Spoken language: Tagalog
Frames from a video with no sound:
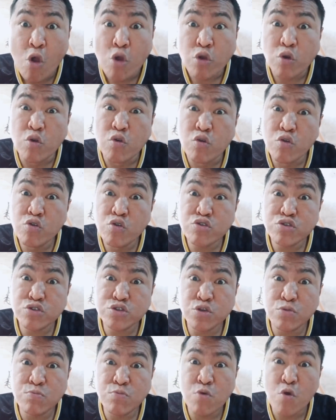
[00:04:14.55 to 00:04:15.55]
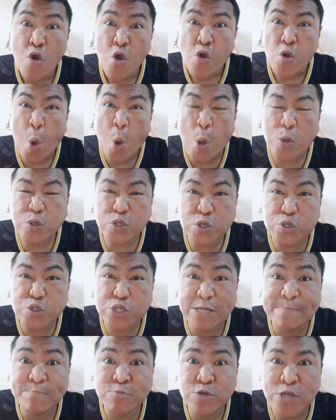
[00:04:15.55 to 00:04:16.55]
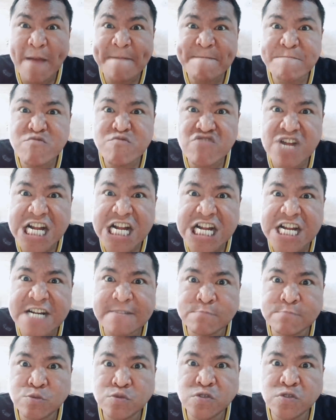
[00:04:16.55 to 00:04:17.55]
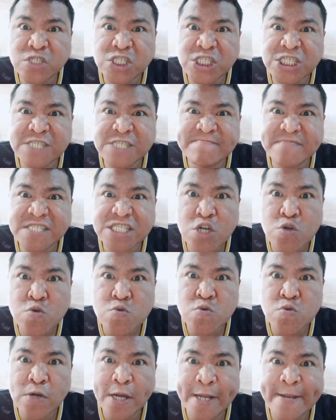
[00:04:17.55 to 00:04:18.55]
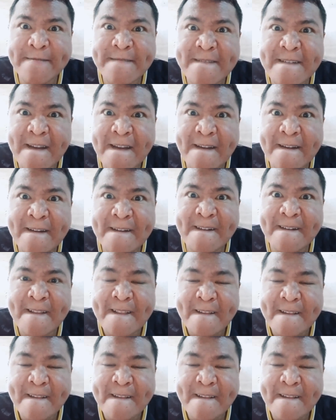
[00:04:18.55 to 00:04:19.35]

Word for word: Kung gusto mo, koskosin mo yung mukha mo na matauhan ka.